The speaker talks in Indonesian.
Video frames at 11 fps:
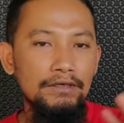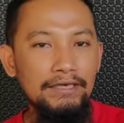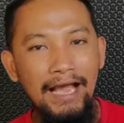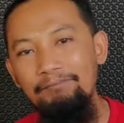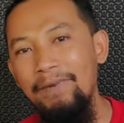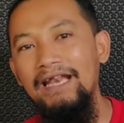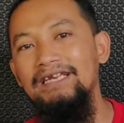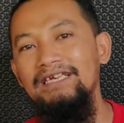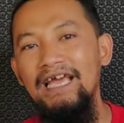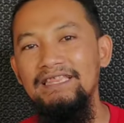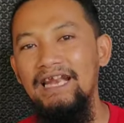
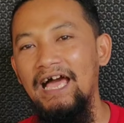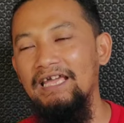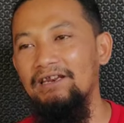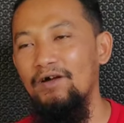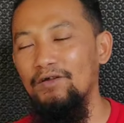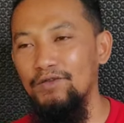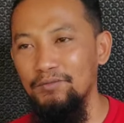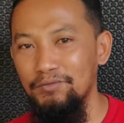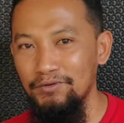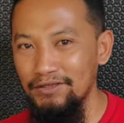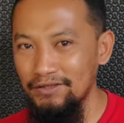kapan dia terakhir lontok
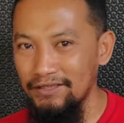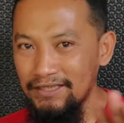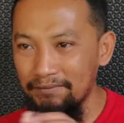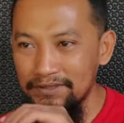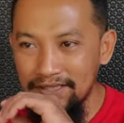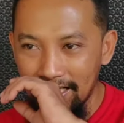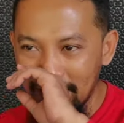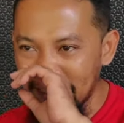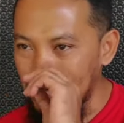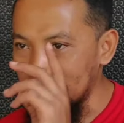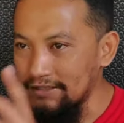bulu itu kita bisa
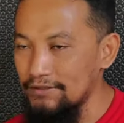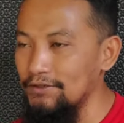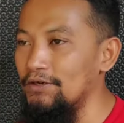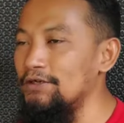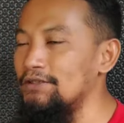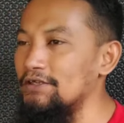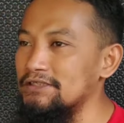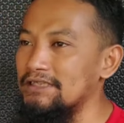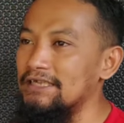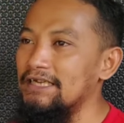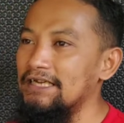lihat dari situ terus
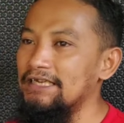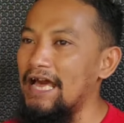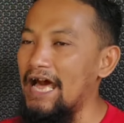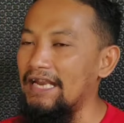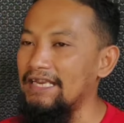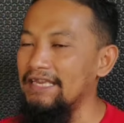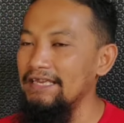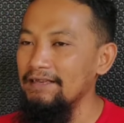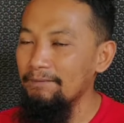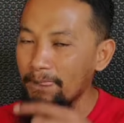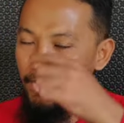
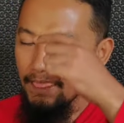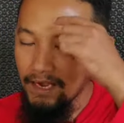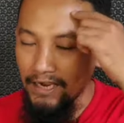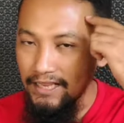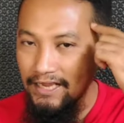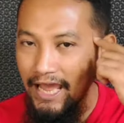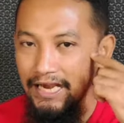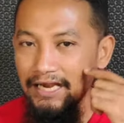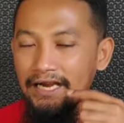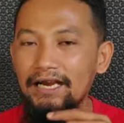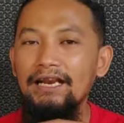dari
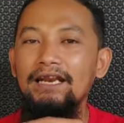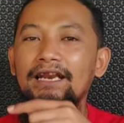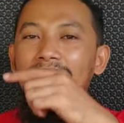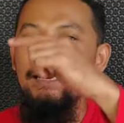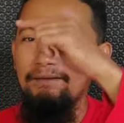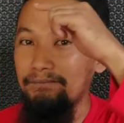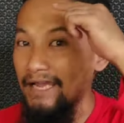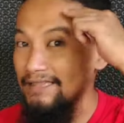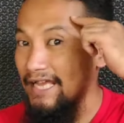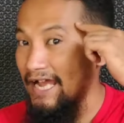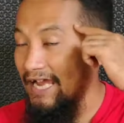lingkar
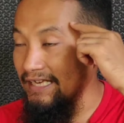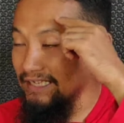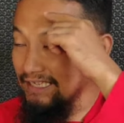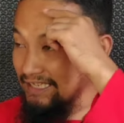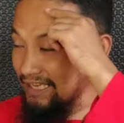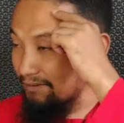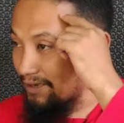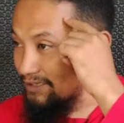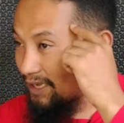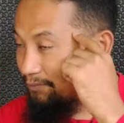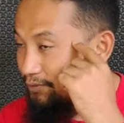mata di lingkar
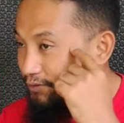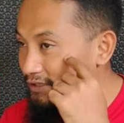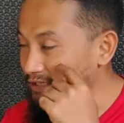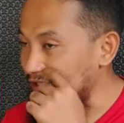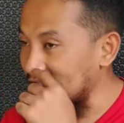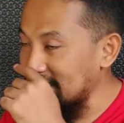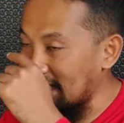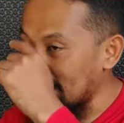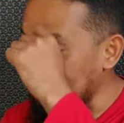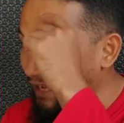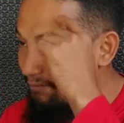mata bulu di sekitar
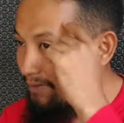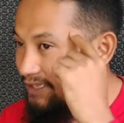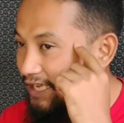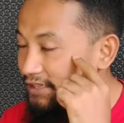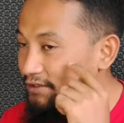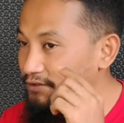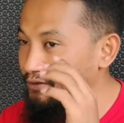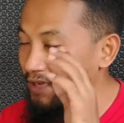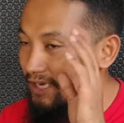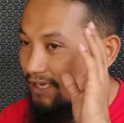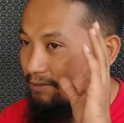lingkar mata itu
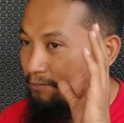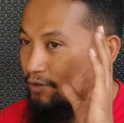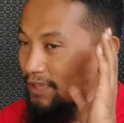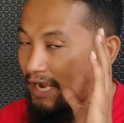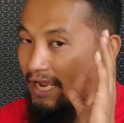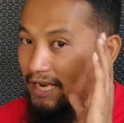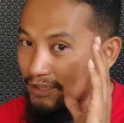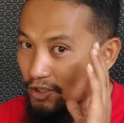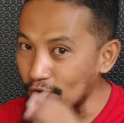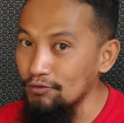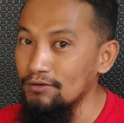sudah ada kebotakan
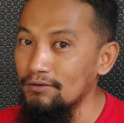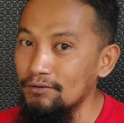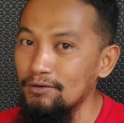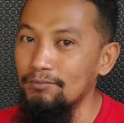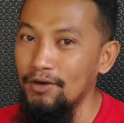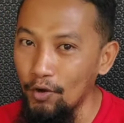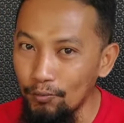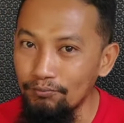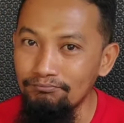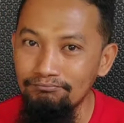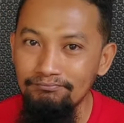atau
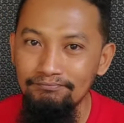belum